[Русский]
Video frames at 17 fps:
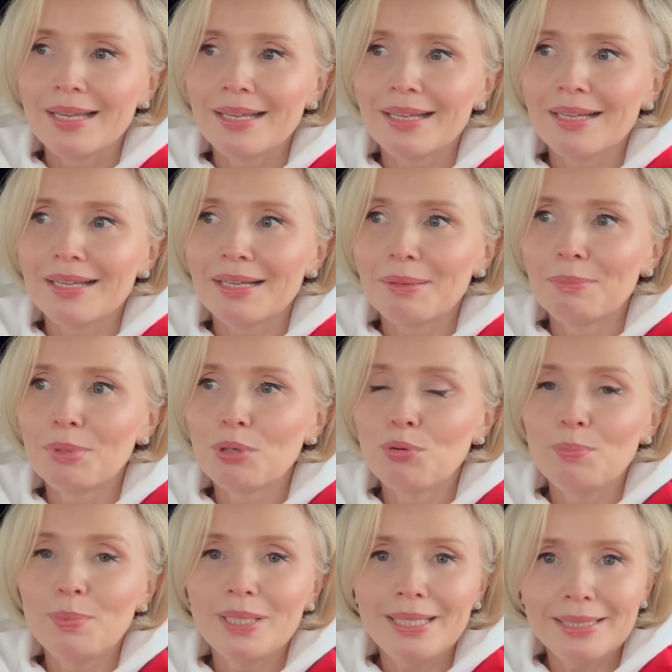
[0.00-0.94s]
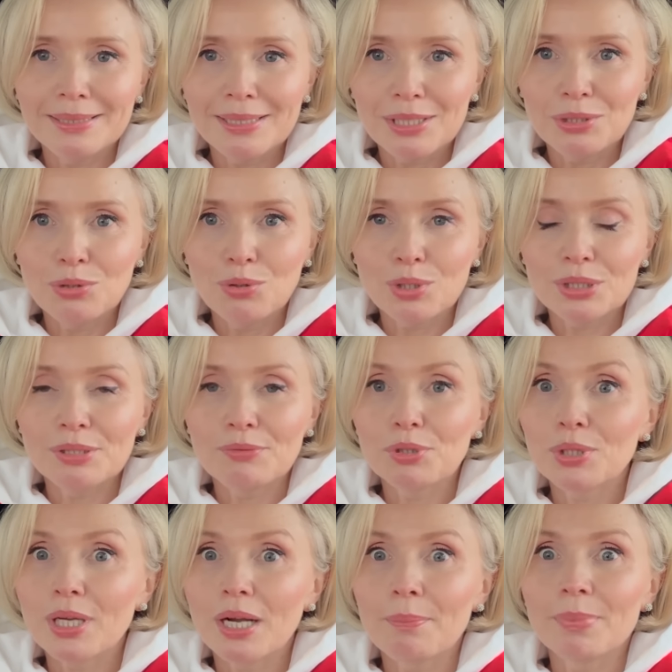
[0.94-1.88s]
Э, мы купили этот торт, и
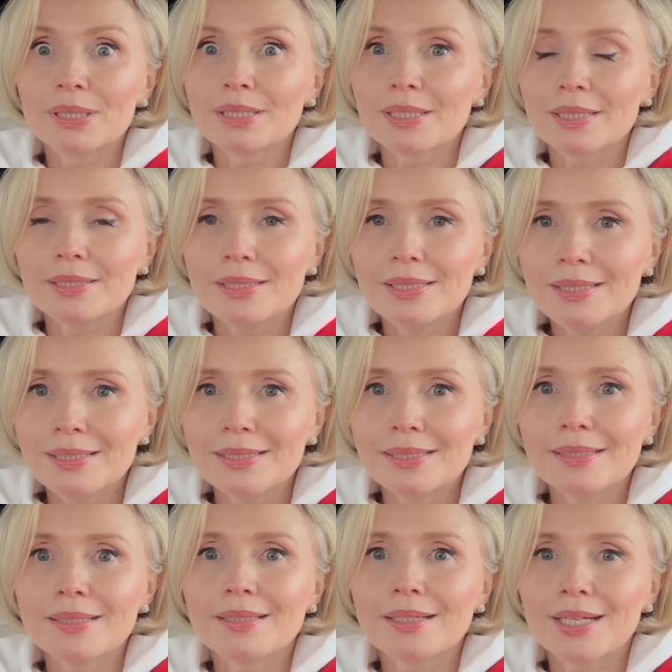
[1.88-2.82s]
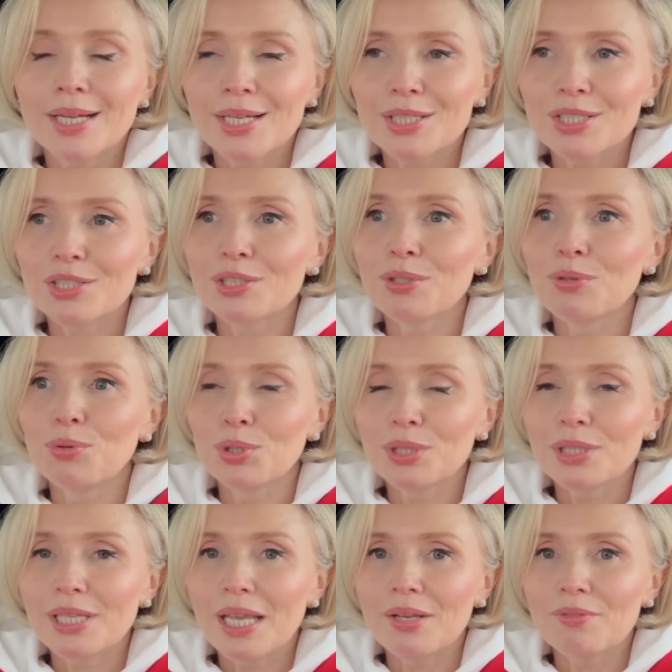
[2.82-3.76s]
вот как по традиции каждый год
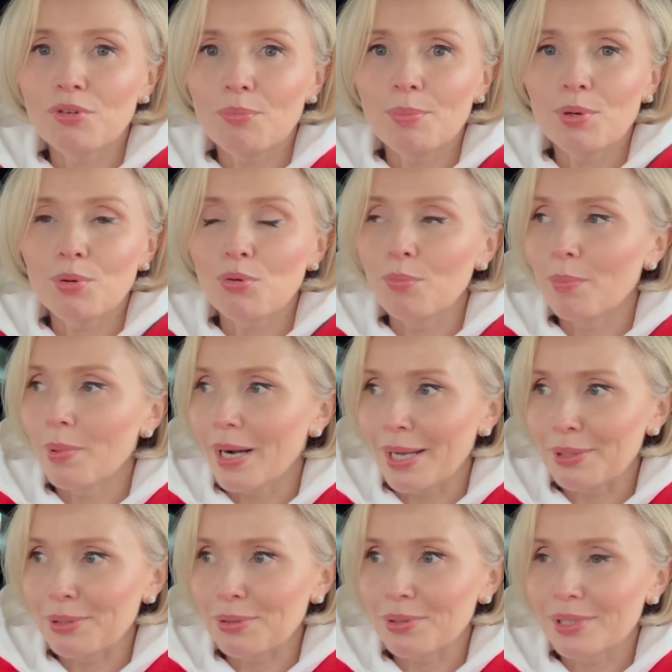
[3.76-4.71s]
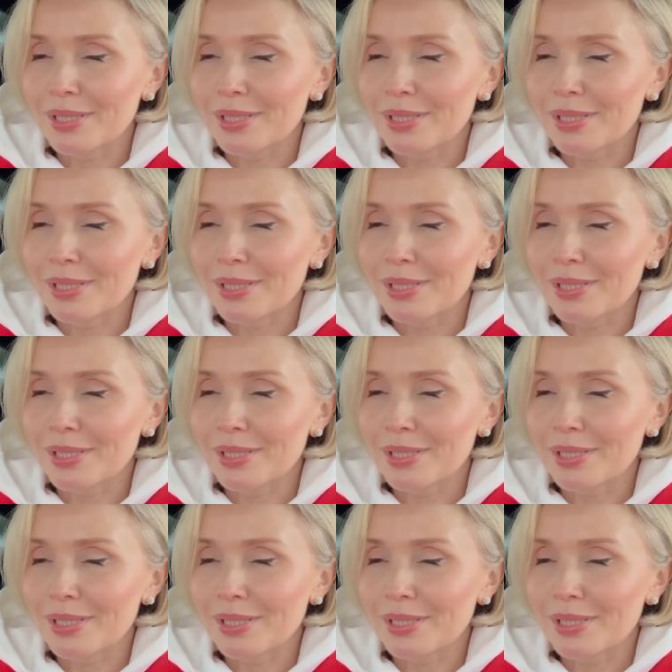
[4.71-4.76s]
я его покупаю.